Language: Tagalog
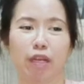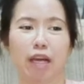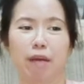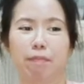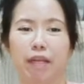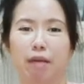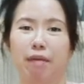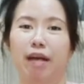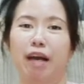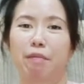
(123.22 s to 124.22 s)
wala pa
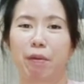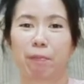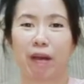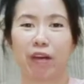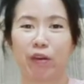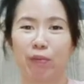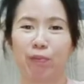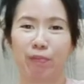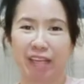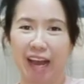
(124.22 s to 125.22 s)
naman kaming pang
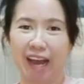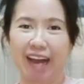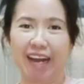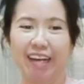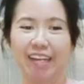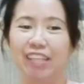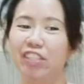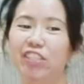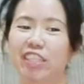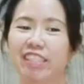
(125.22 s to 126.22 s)
lumpia.
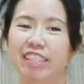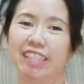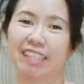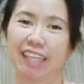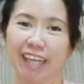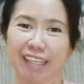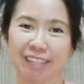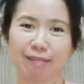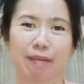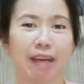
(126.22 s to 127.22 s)
Just in
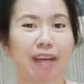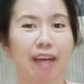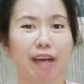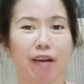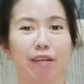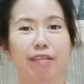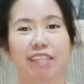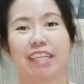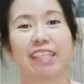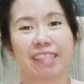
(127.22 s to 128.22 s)
case, para
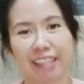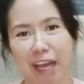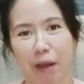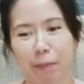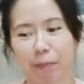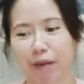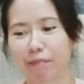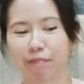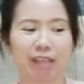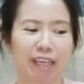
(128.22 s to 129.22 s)
ready na pag
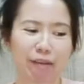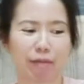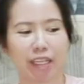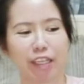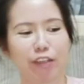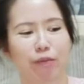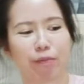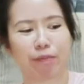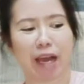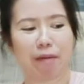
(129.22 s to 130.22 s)
biglang may
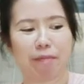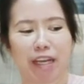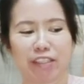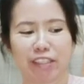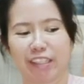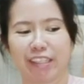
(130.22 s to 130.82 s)
lumpia, magic